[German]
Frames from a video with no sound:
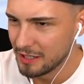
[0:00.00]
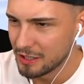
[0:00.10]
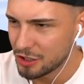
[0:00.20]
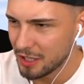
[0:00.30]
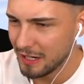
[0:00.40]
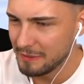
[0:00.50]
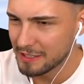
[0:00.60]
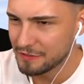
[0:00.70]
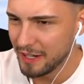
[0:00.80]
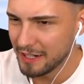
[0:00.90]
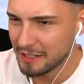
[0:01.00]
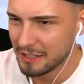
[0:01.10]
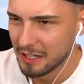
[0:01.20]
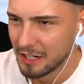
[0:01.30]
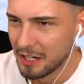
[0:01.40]
Schleimi ist weg.
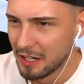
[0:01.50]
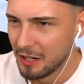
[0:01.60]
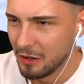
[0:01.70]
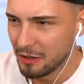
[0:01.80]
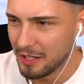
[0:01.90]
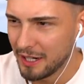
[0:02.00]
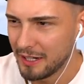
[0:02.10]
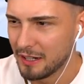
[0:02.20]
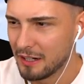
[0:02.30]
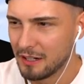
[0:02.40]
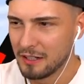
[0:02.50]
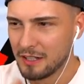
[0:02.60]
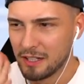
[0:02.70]
Okay, äh...